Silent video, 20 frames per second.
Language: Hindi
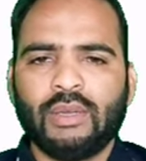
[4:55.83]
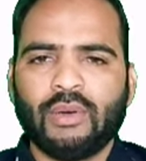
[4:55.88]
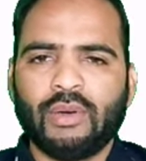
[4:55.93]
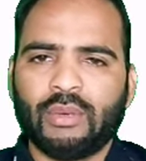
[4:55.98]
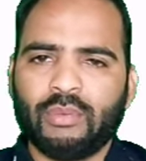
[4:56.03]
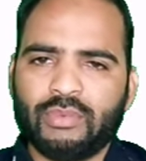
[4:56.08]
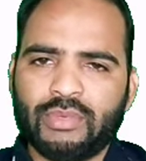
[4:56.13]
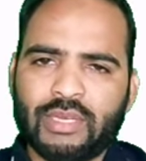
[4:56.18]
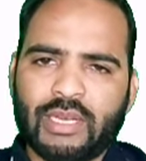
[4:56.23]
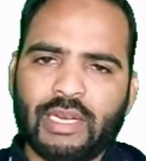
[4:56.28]

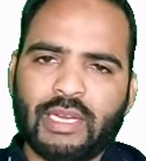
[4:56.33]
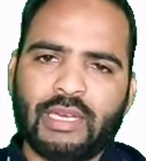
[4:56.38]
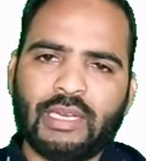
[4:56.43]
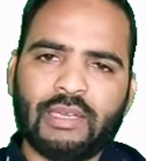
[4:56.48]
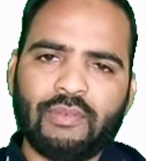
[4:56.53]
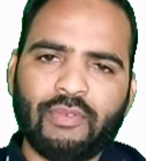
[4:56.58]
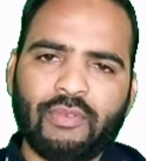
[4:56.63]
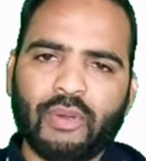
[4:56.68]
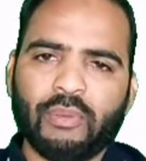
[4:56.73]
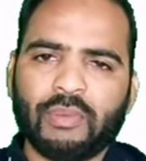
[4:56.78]
और मुझे अगली
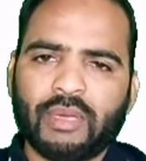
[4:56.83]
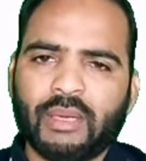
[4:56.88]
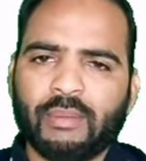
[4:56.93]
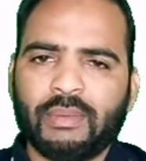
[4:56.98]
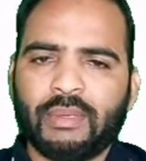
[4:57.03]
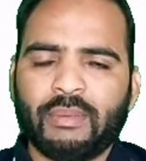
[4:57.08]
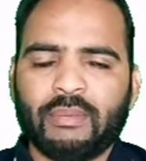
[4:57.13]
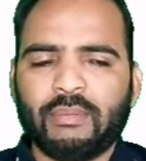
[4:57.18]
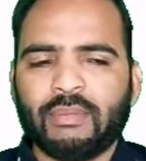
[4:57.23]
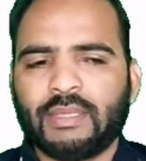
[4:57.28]
वीडियो में
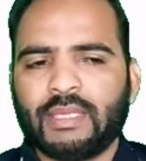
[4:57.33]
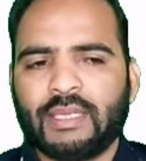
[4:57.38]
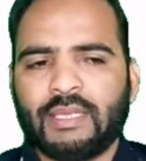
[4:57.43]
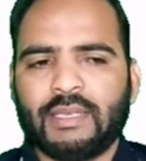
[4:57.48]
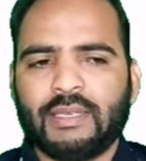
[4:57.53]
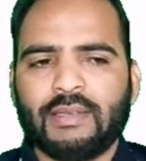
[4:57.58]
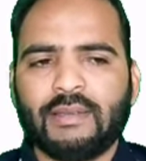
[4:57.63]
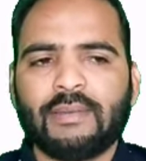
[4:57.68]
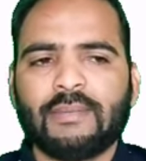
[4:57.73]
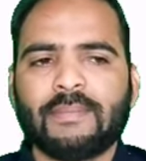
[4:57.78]
कमेंट में
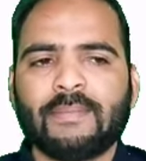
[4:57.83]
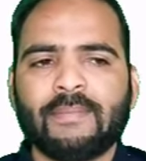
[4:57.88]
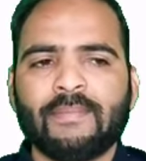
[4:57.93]
बताइएगा